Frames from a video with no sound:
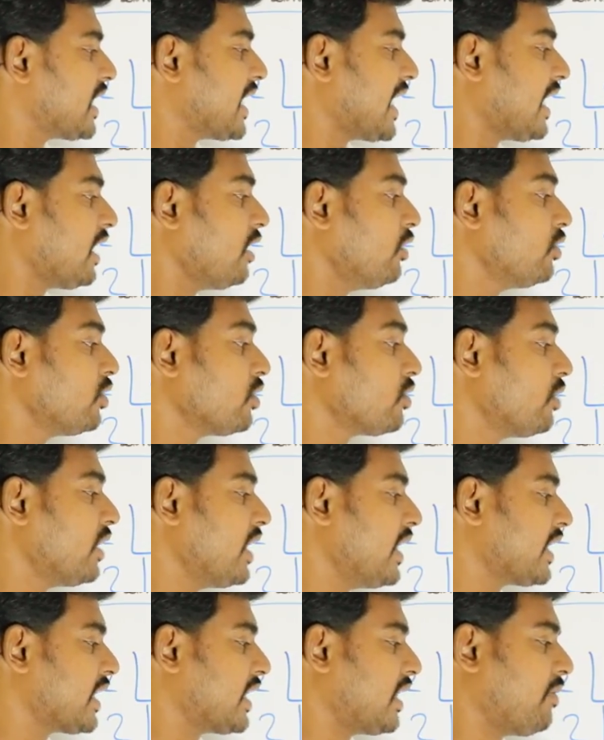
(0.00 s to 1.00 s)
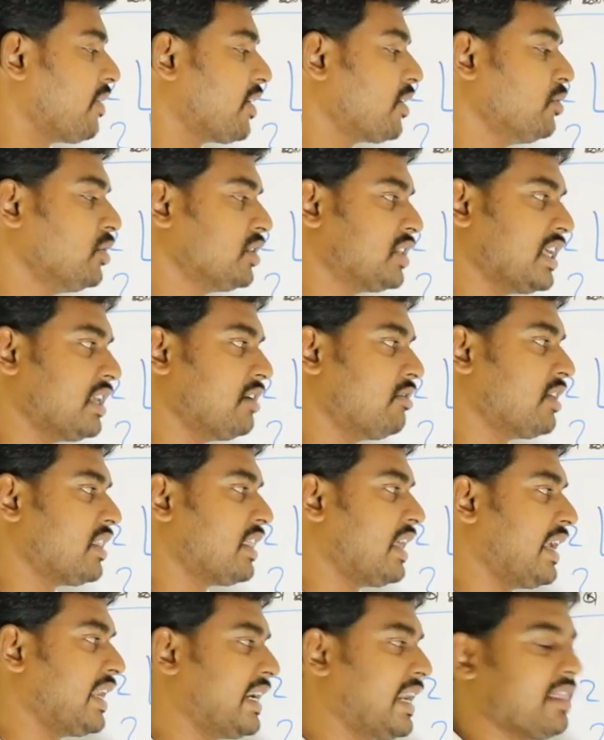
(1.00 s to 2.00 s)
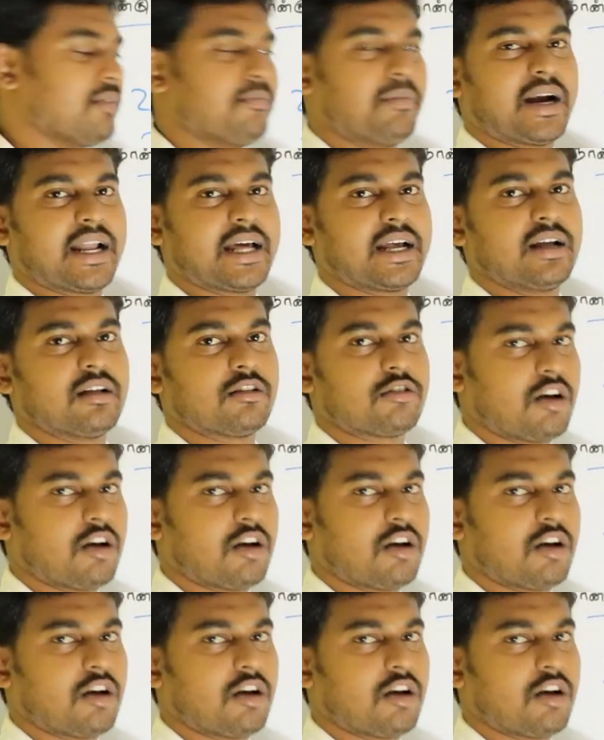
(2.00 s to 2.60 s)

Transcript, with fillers: இரநூறு கூட இருக்குது நமக்கு நூற்றி இருபது தான் என்னது மடங்கு